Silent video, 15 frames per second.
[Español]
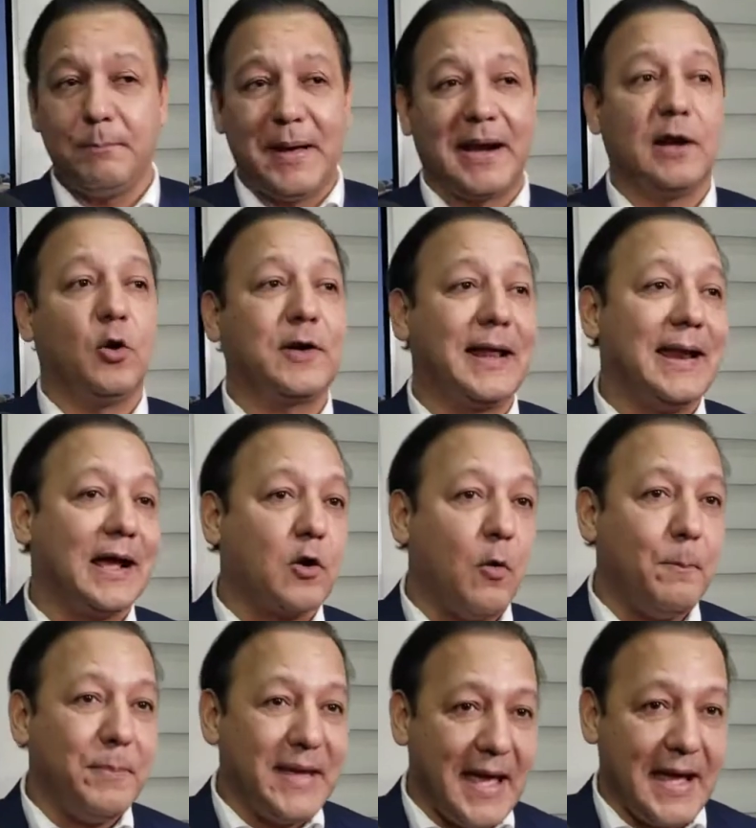ver lo que le
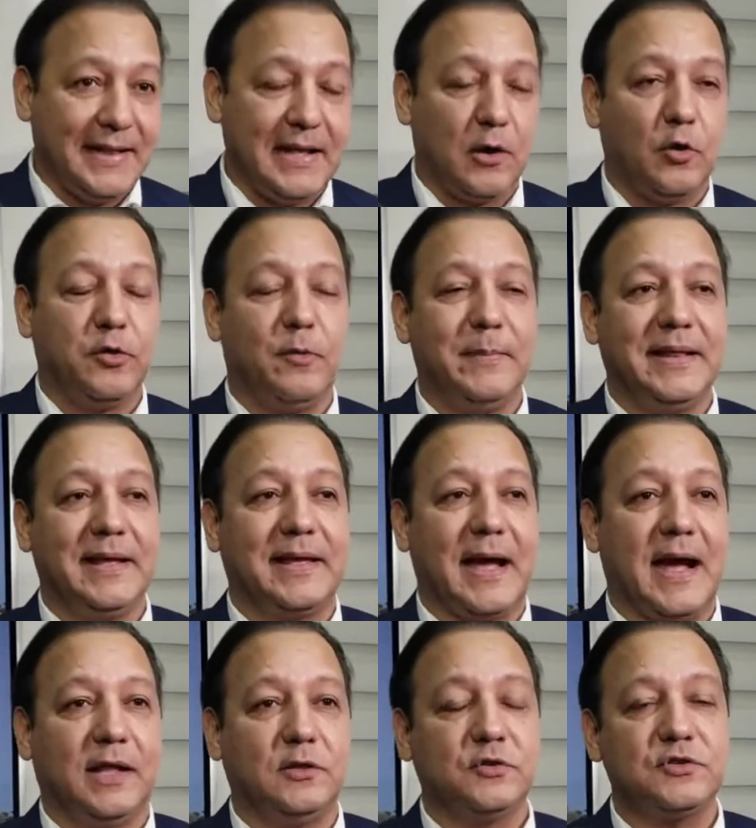conviene a los
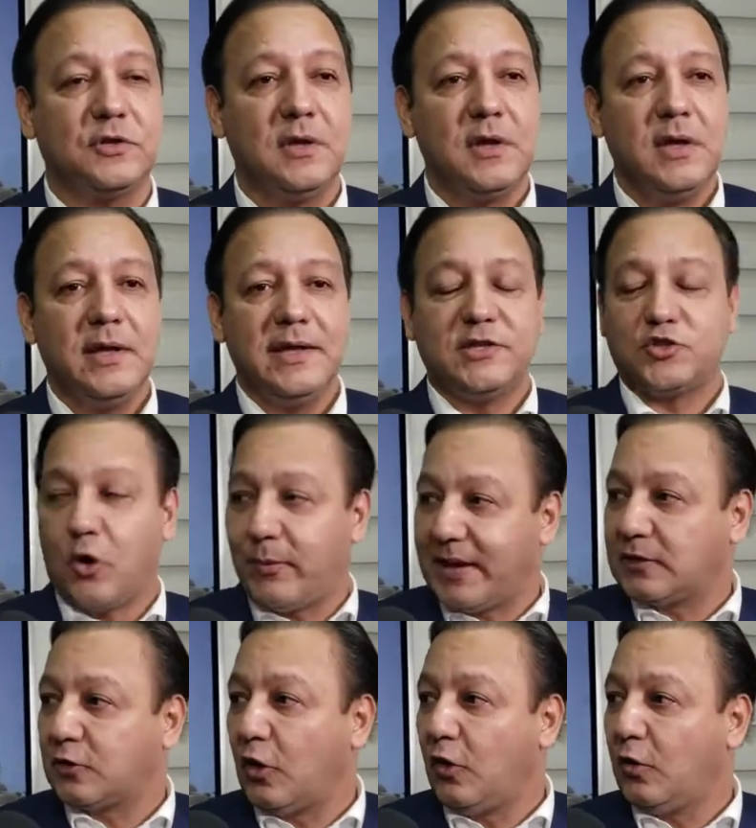dominicanos y sobre
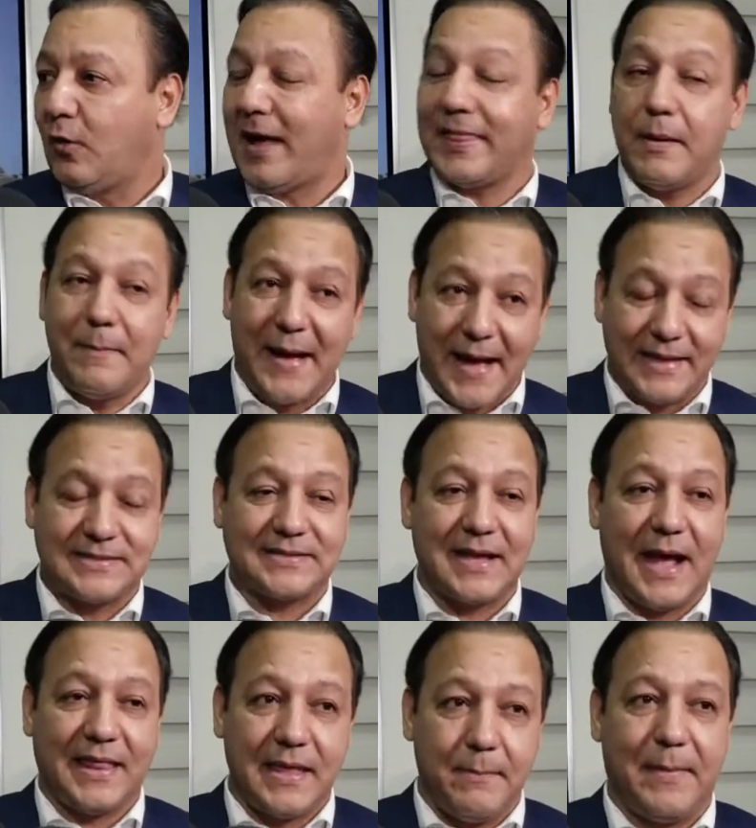todo, además,
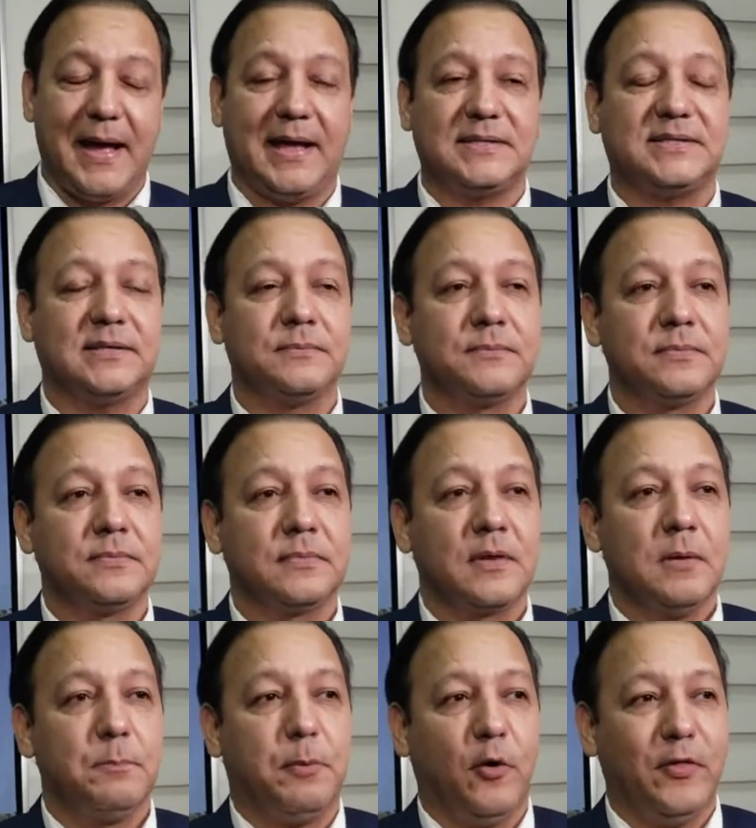además,
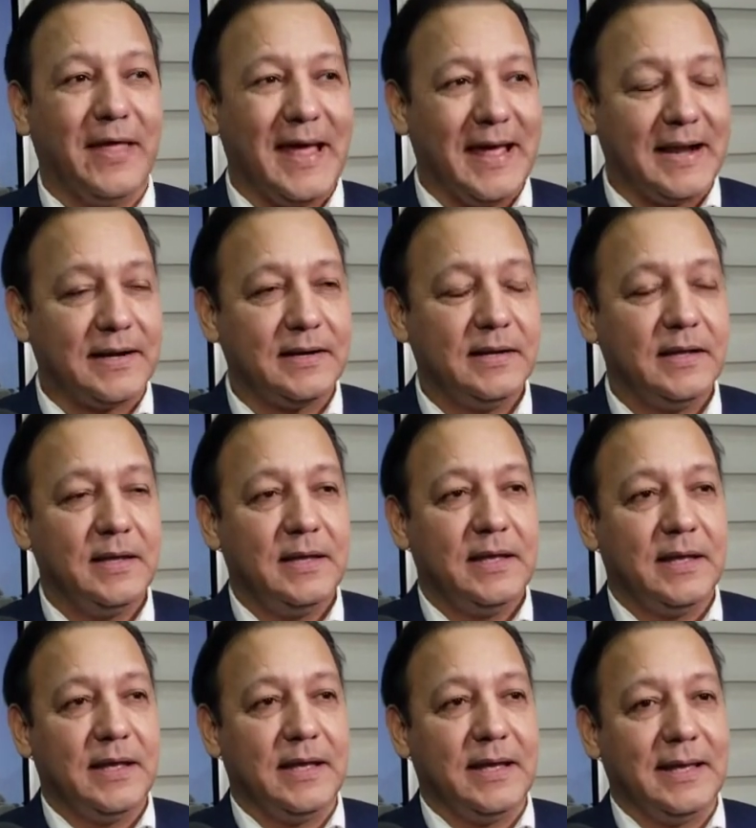poner
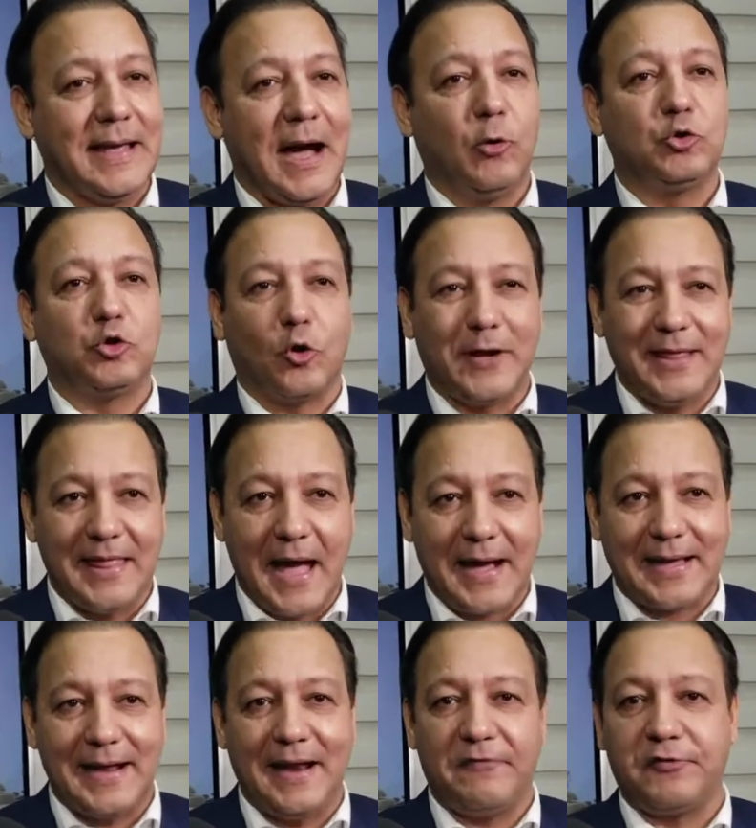eh,
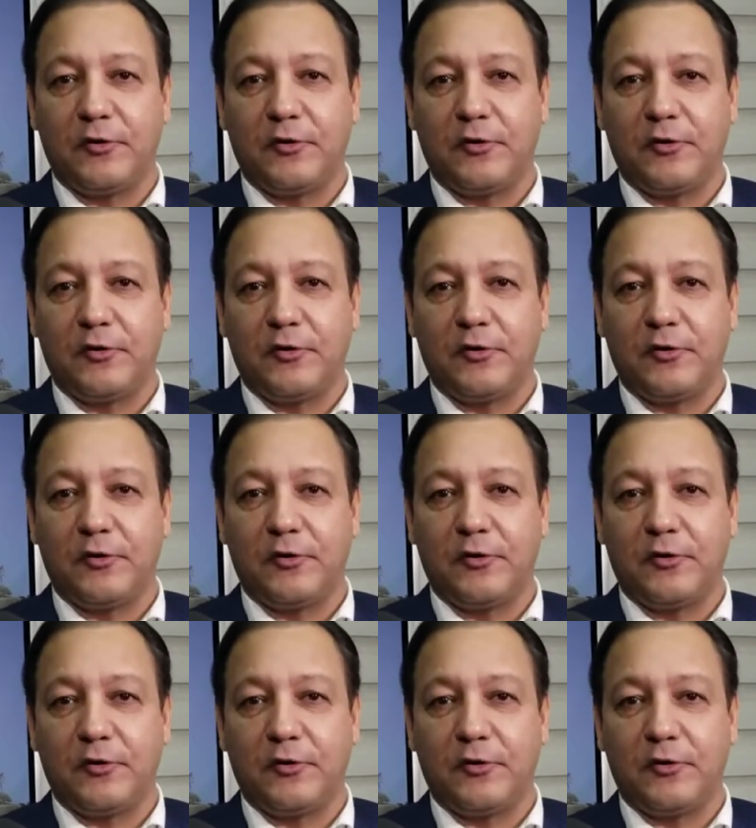autoridad en la